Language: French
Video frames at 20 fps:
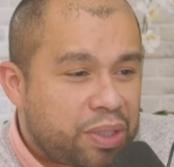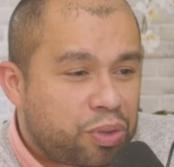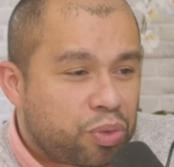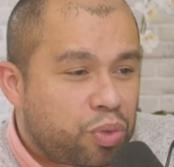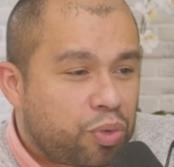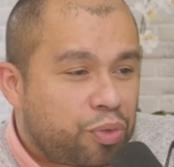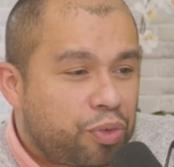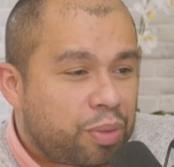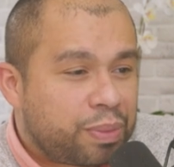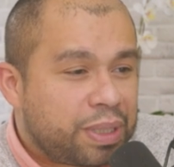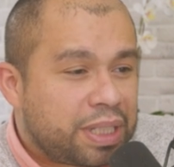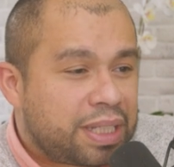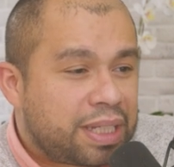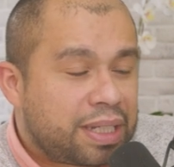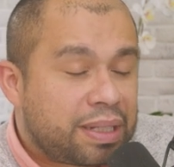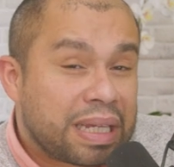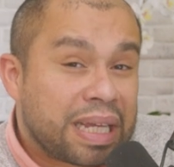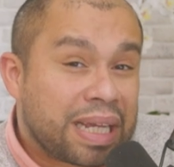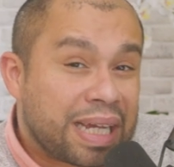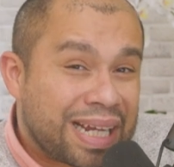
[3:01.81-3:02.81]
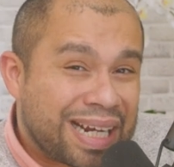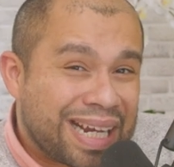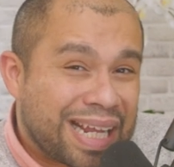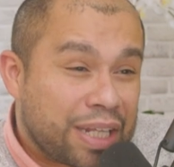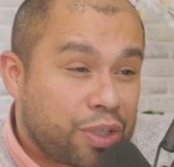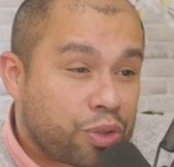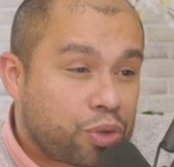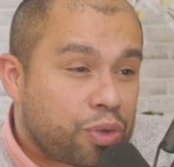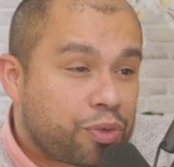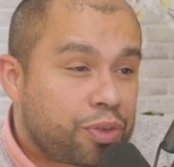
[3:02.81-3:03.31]
non-conformité, la
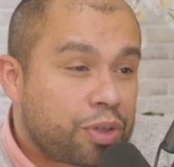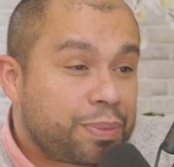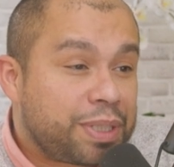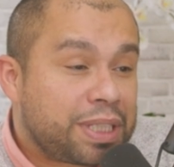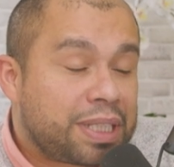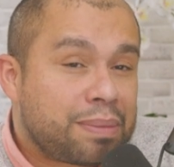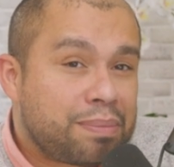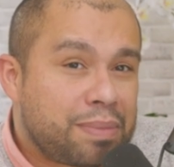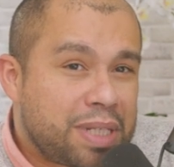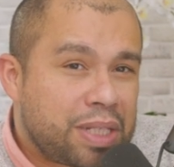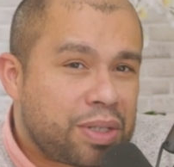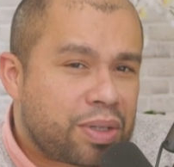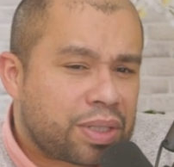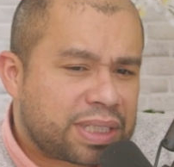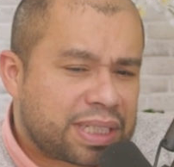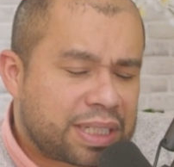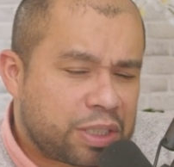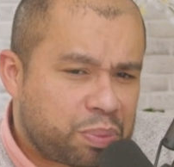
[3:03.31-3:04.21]
non-conformité mineure, ce qui